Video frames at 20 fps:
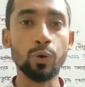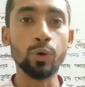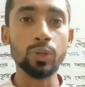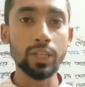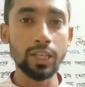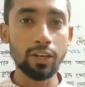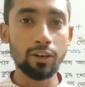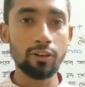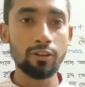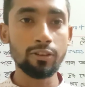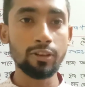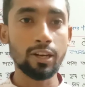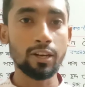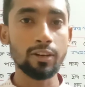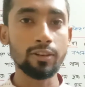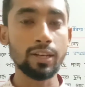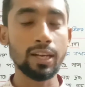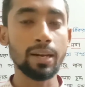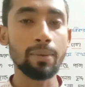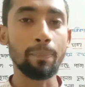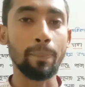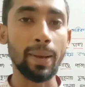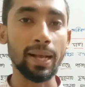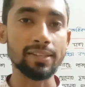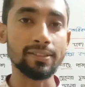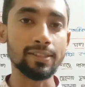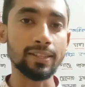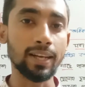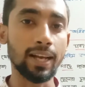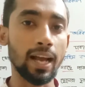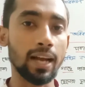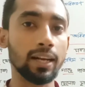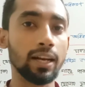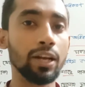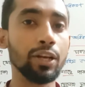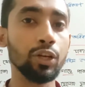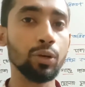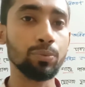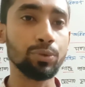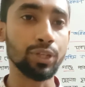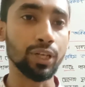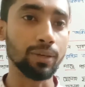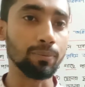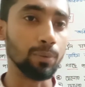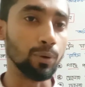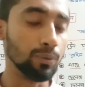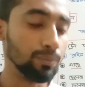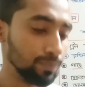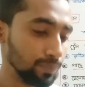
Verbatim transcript: অধিকরণকারকের বেসিক একটা নিয়ম শিখব